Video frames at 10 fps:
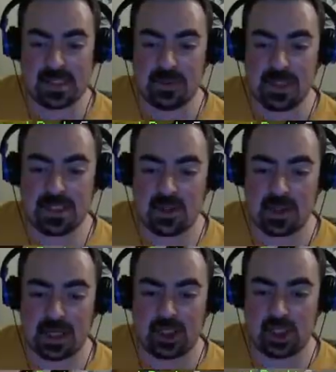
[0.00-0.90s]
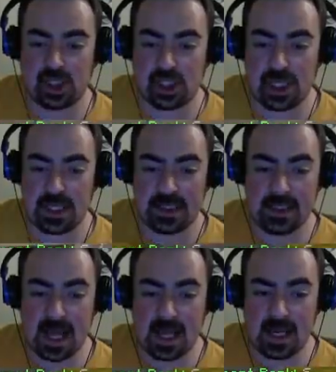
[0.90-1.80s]
tizio che ci
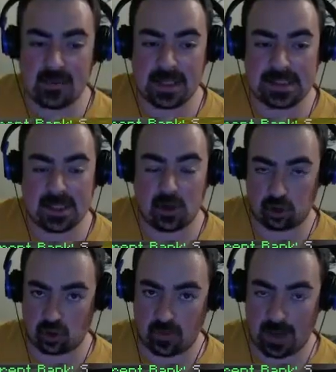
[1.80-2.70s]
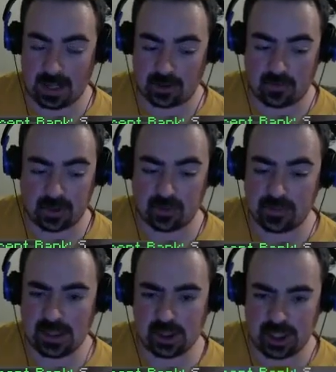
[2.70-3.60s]
dà le quest l'ho trovato ho fatto un
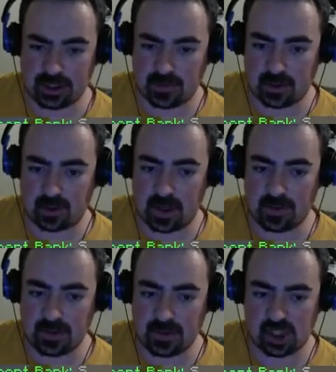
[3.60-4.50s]
bel giretto per trovarlo forse ce